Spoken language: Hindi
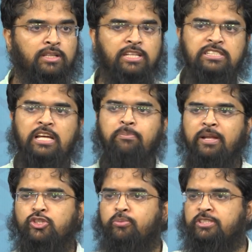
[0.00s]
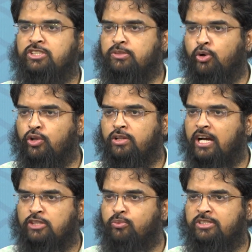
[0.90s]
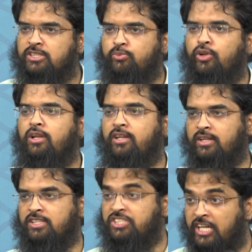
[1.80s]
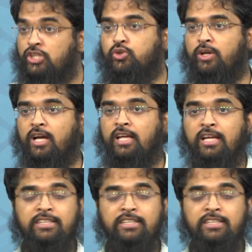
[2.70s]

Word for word: दस साल पहले जो बिजनेस मॉडल था जो बिजनेस मॉडल नहीं है चेंज हो गया